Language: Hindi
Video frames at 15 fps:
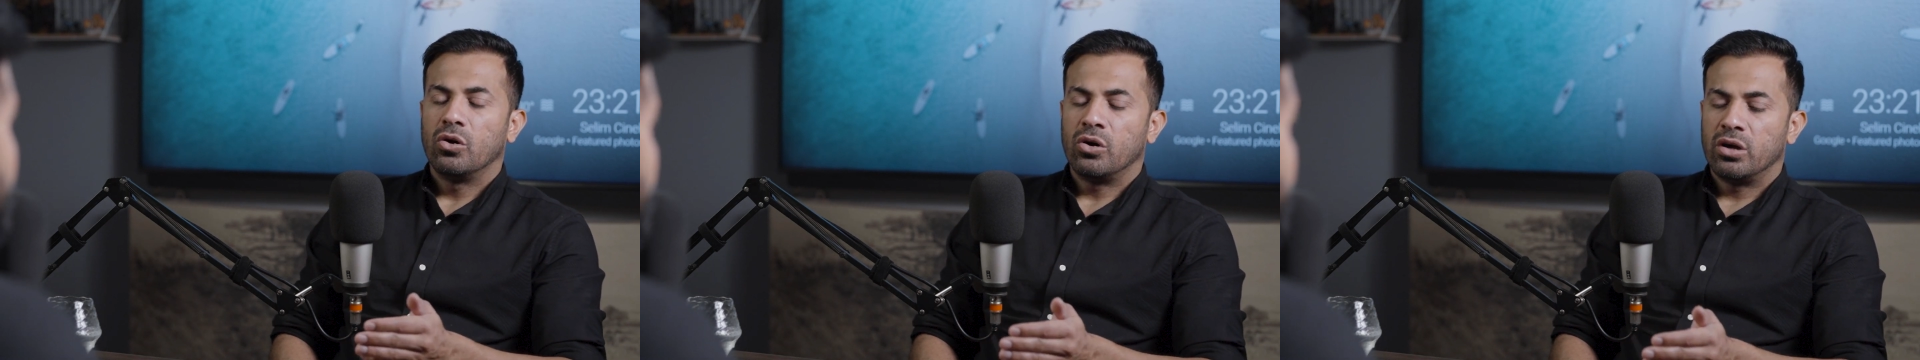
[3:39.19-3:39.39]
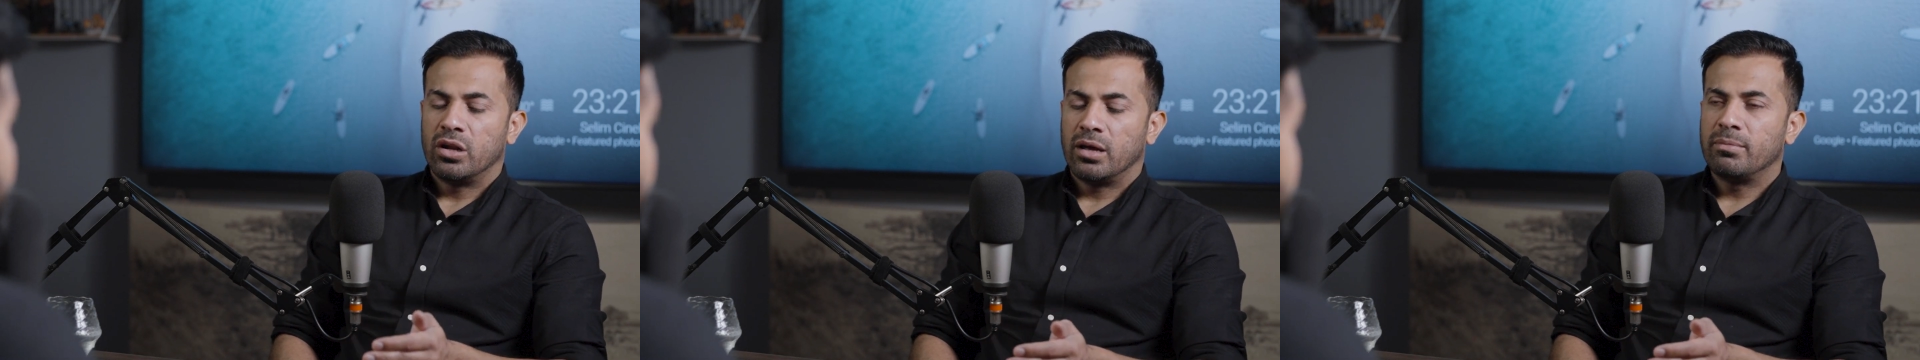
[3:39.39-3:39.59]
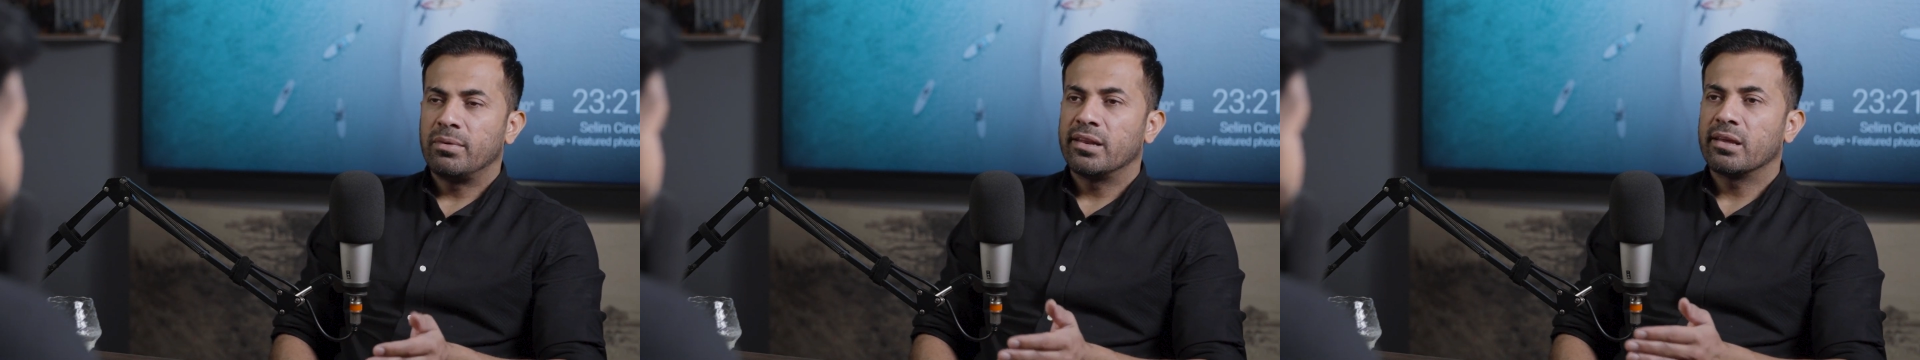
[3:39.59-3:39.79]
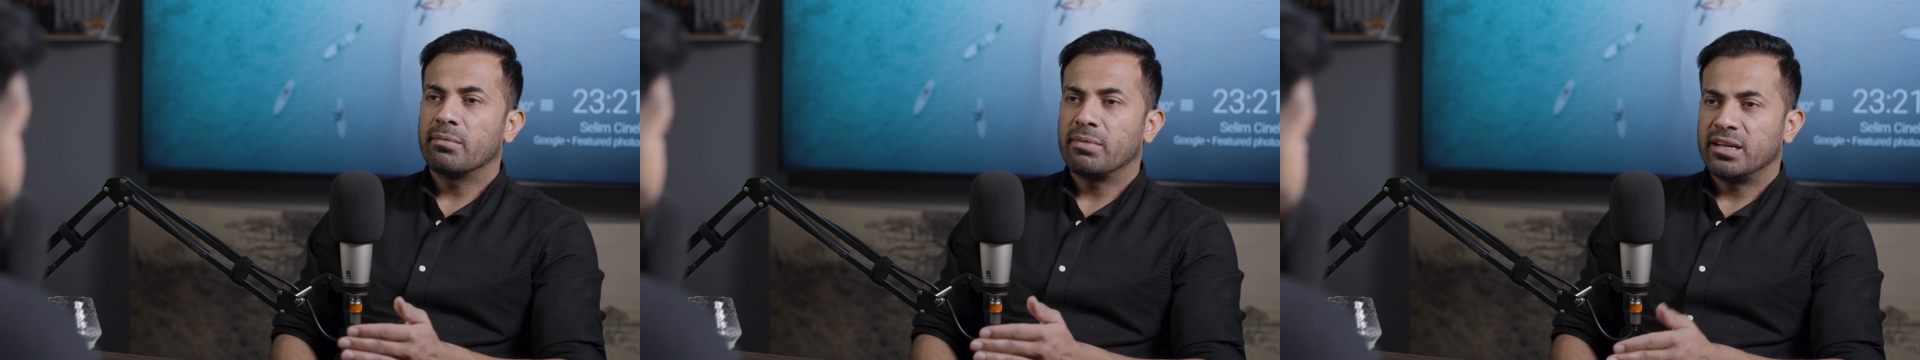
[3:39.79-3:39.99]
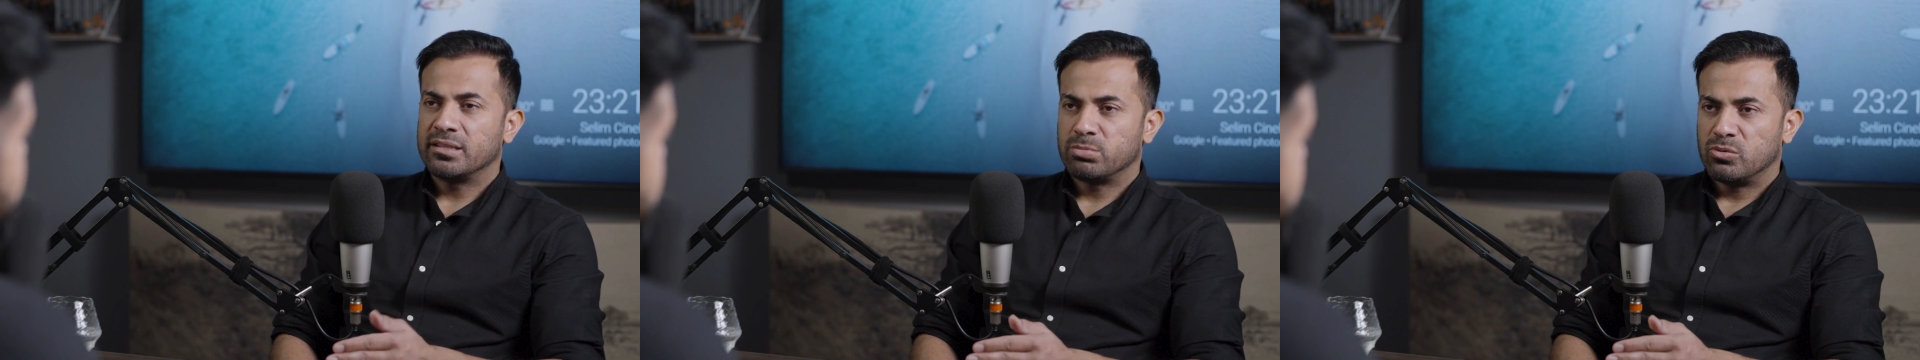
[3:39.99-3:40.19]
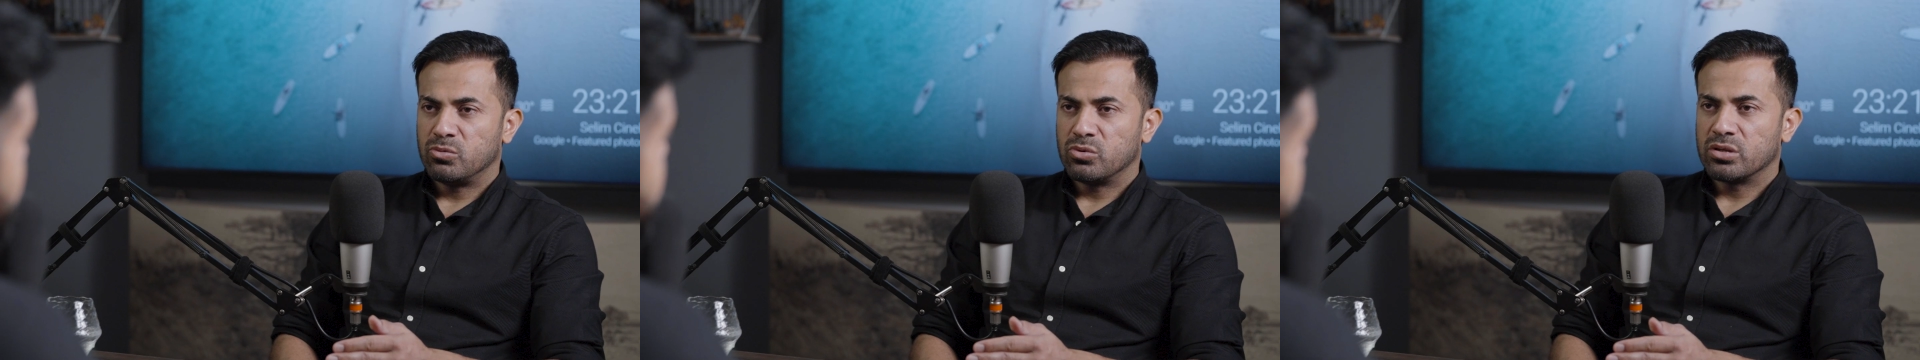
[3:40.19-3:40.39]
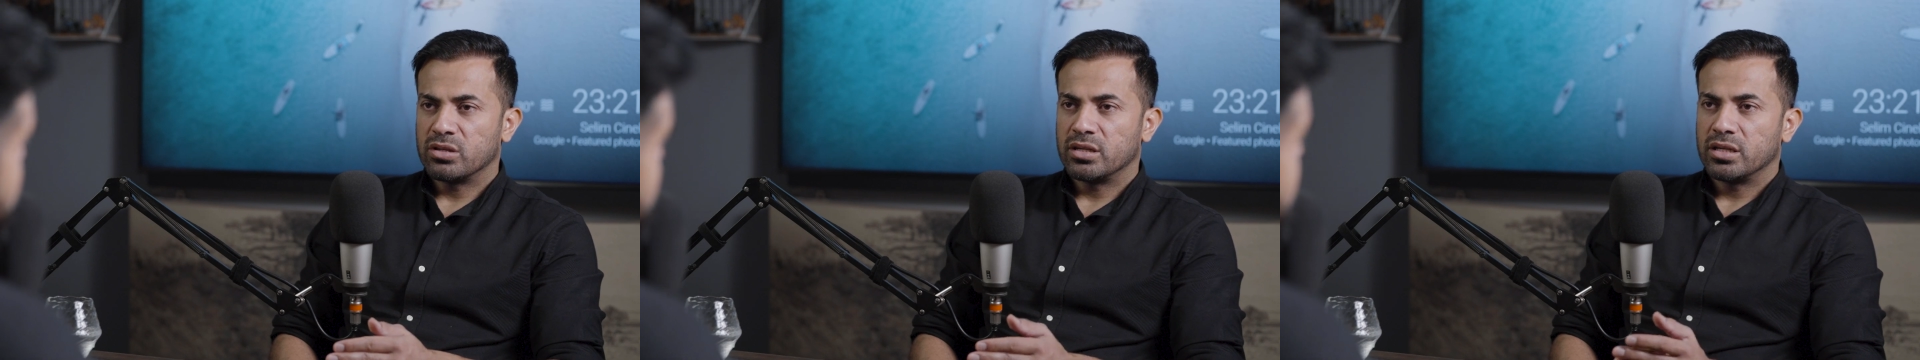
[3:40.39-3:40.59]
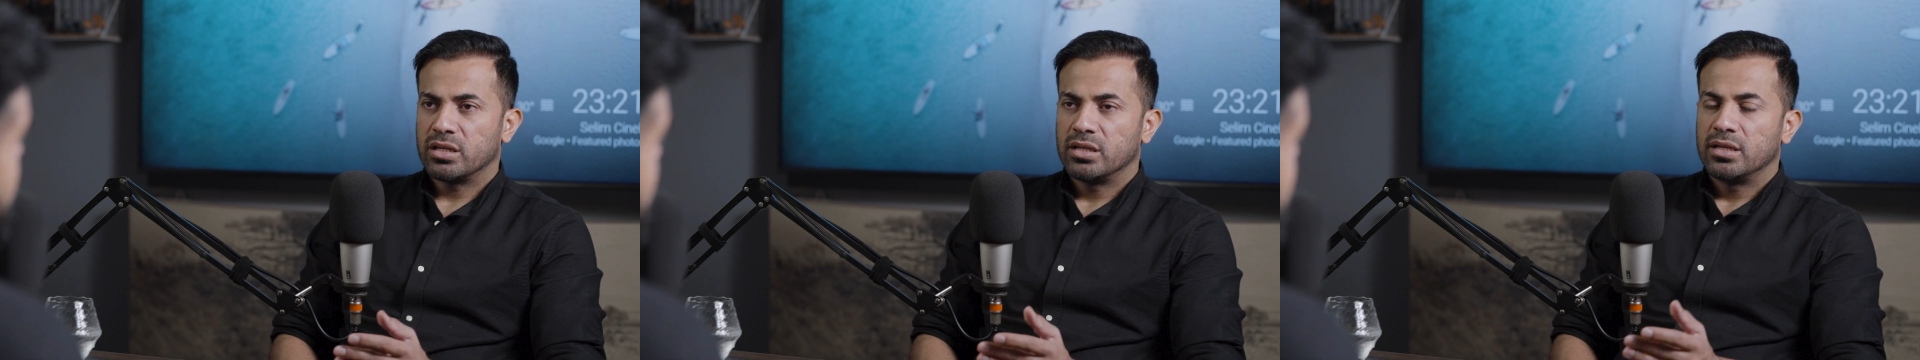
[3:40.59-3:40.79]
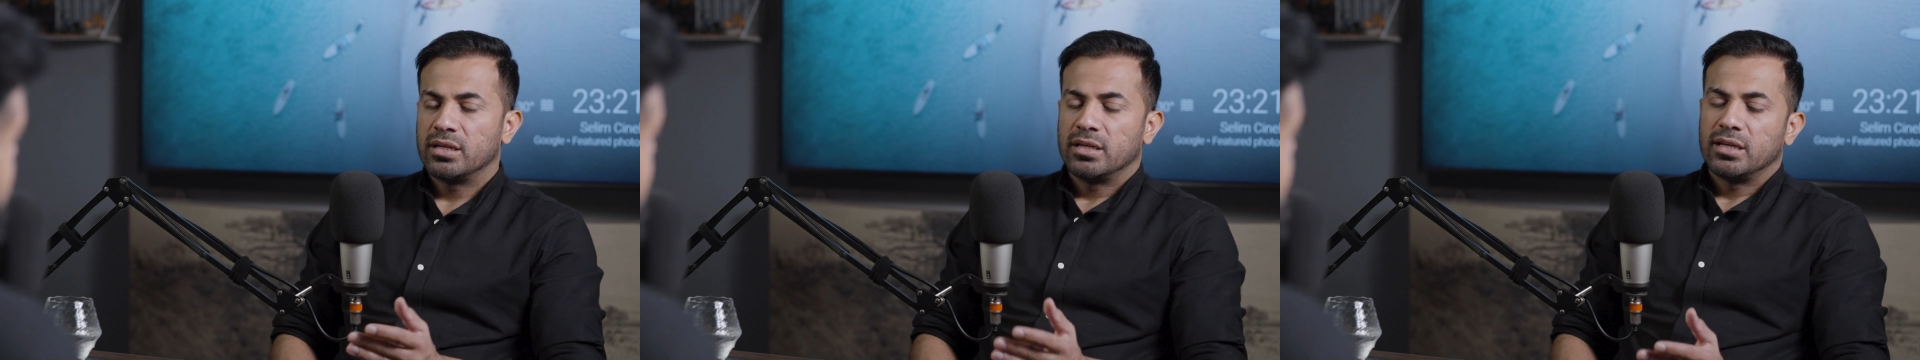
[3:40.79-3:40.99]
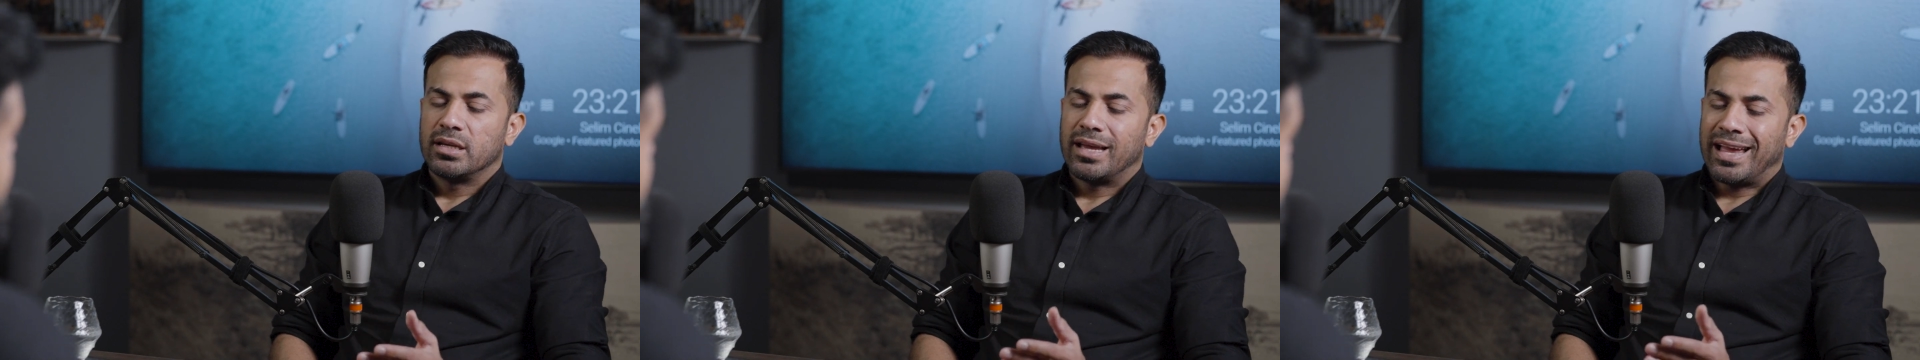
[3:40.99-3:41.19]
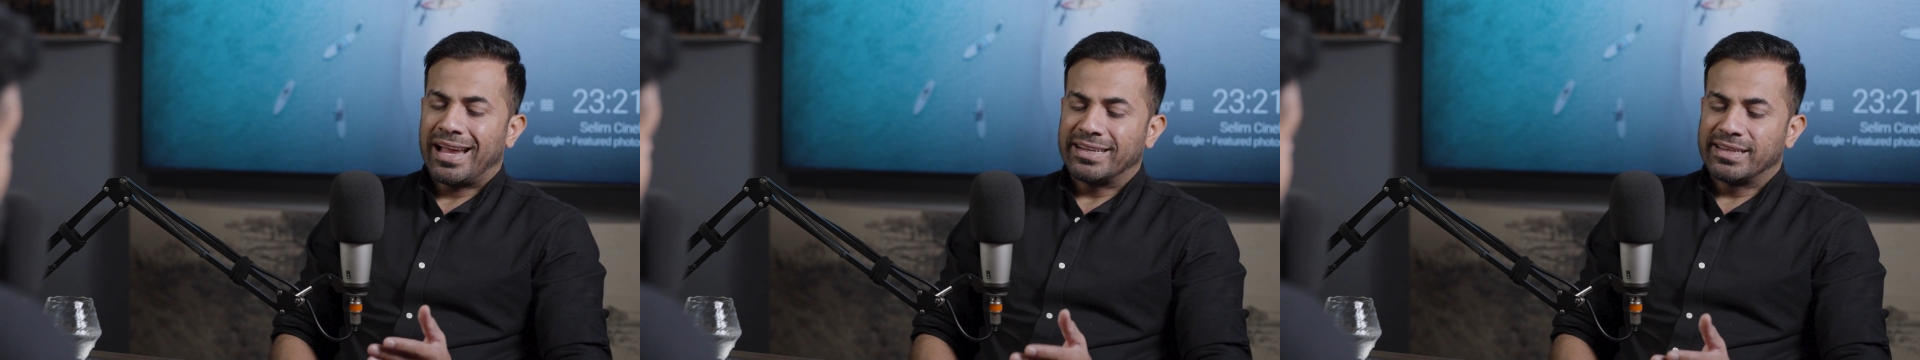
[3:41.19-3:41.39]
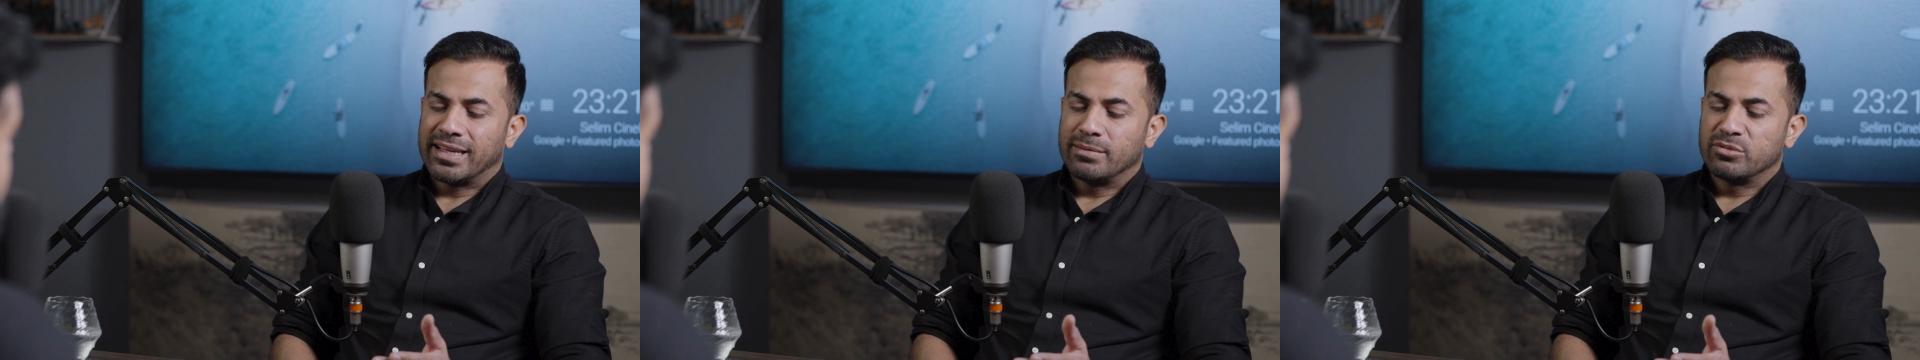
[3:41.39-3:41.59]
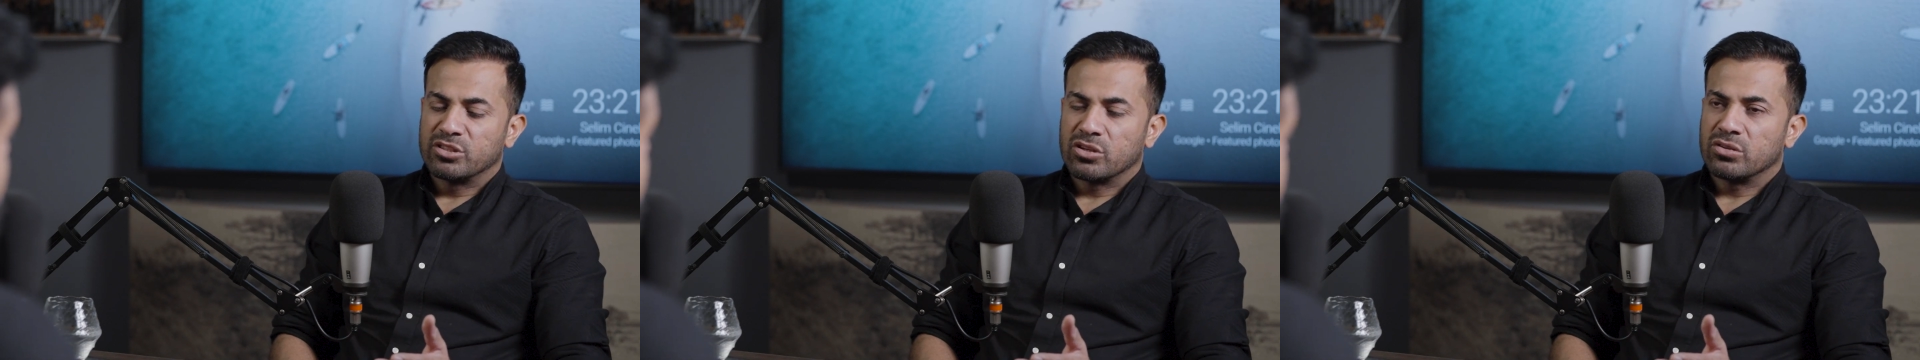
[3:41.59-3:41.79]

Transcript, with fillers: और हम हर एक मैच में वो करें एट टाइम्स हम्म।